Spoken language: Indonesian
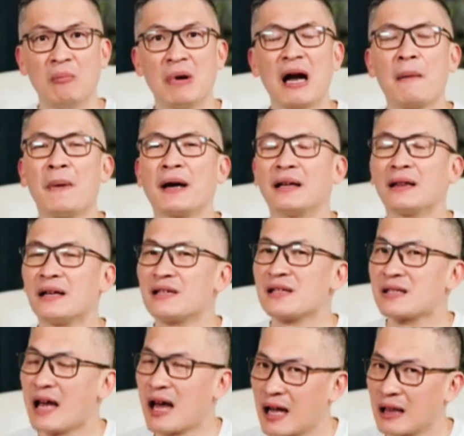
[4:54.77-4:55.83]
mengapa kita
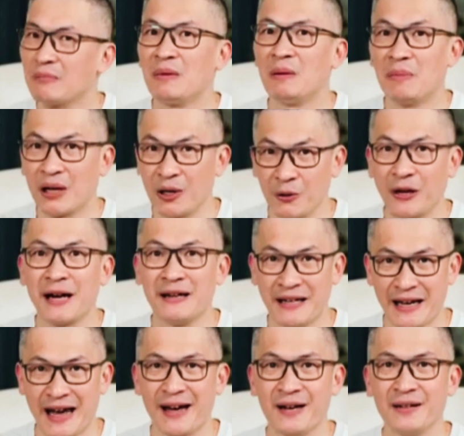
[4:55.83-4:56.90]
sangat memerlukan
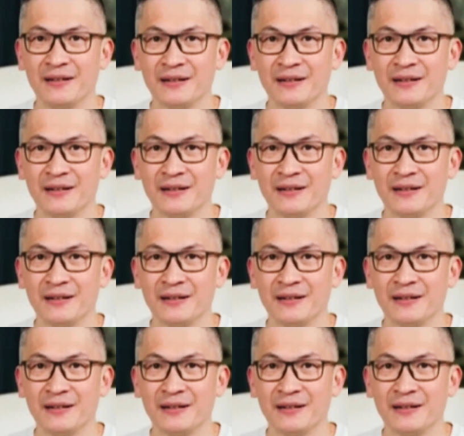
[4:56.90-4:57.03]
dia.